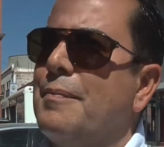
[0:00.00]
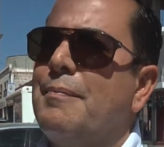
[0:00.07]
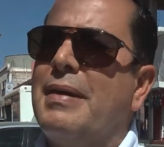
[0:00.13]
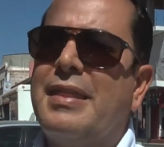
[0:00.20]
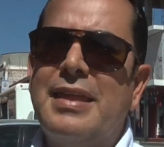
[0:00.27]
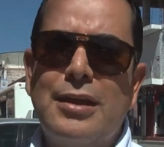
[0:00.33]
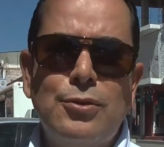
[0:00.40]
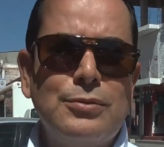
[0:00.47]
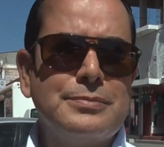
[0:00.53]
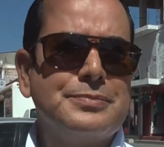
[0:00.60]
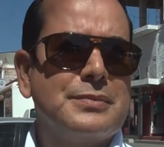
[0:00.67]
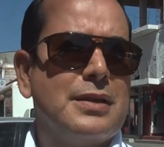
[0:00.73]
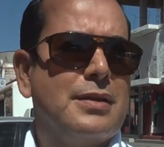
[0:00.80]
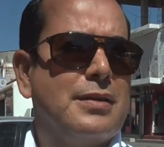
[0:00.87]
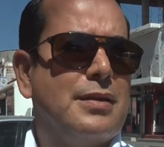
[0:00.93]
Madero.
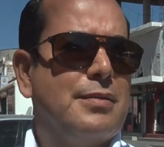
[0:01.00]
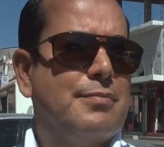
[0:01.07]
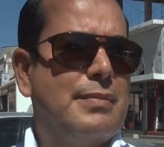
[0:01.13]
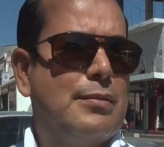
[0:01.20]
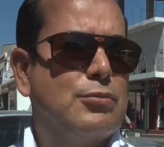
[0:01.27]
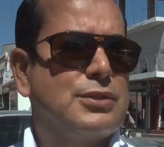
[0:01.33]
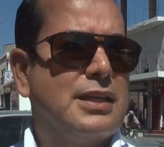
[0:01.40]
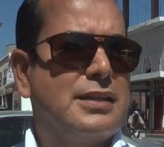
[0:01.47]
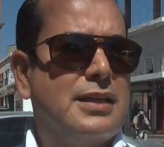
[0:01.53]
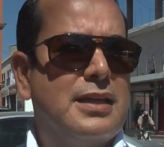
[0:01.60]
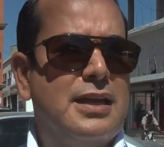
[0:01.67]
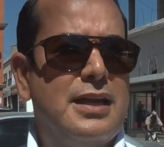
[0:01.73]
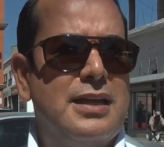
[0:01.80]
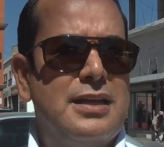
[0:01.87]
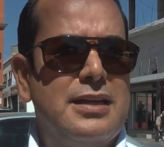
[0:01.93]
Vamos a
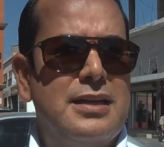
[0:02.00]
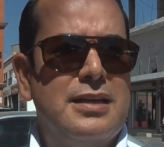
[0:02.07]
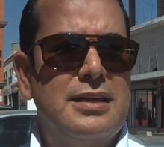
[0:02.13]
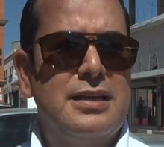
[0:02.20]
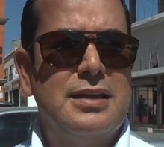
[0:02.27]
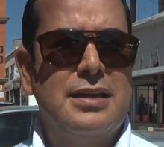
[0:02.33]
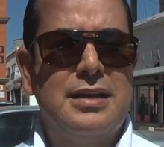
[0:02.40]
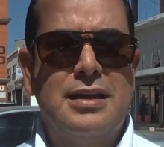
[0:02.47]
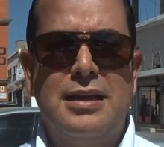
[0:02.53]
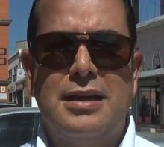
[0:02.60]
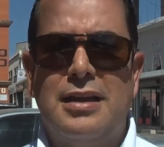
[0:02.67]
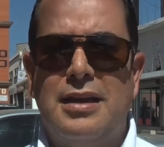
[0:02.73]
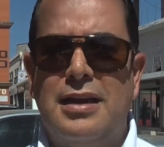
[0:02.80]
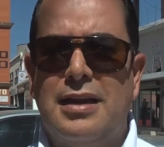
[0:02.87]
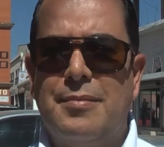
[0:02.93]
tener ahí
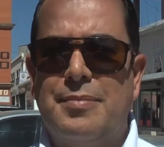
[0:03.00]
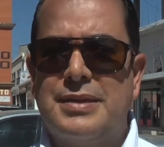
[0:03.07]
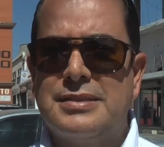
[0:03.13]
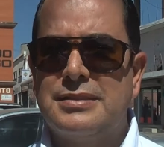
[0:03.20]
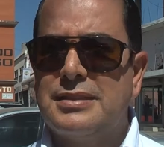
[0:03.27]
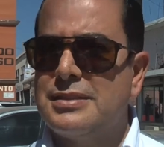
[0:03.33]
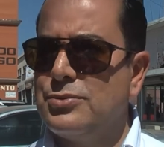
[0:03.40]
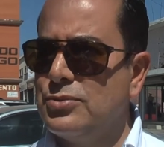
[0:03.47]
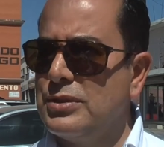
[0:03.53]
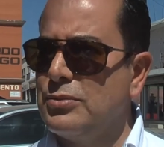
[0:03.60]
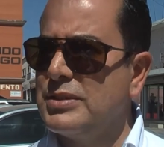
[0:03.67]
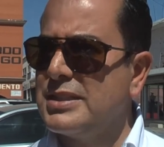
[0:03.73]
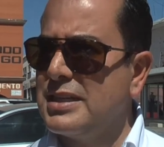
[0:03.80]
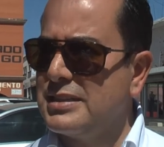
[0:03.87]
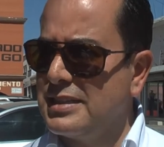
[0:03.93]
la presentación de
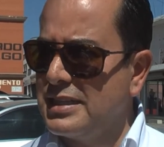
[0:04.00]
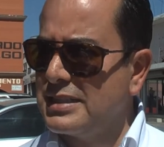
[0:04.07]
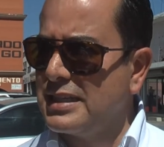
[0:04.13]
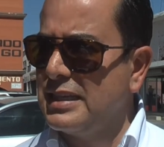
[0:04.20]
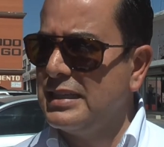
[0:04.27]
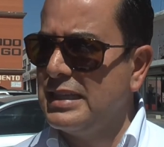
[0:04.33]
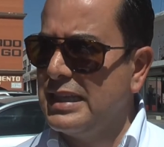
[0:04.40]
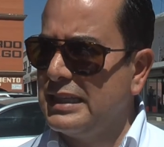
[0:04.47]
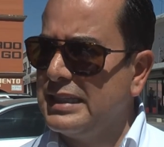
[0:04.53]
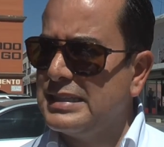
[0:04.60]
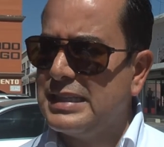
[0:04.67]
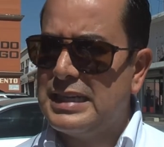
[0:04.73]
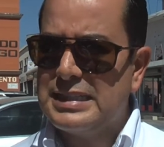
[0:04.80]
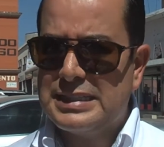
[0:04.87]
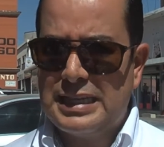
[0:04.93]
nuestras tres candidatas,
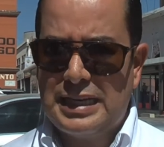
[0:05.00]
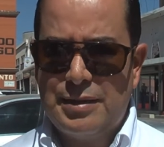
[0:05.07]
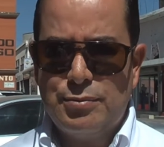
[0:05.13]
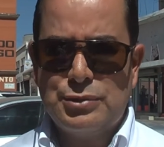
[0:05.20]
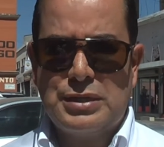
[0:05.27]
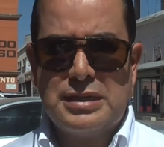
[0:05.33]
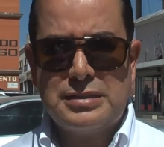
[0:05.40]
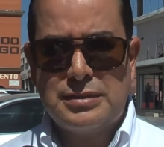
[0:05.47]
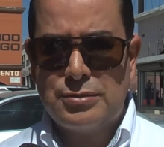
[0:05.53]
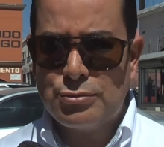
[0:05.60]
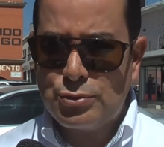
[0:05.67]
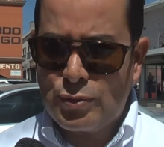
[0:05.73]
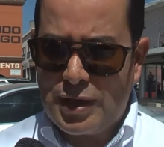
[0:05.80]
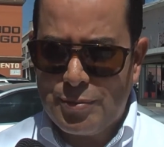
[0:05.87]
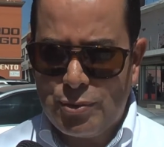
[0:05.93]
ya las tenemos, ya les
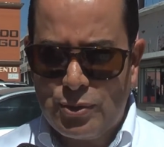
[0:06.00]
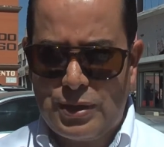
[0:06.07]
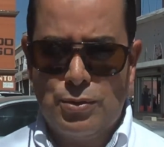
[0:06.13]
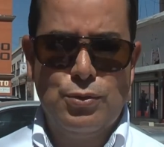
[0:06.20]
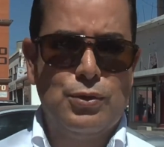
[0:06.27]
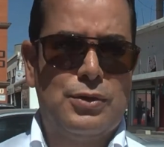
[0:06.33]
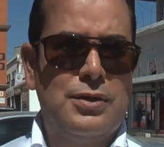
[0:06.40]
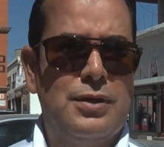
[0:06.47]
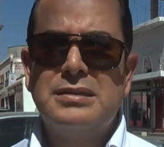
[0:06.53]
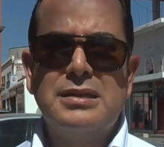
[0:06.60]
hicieron su cambio de look,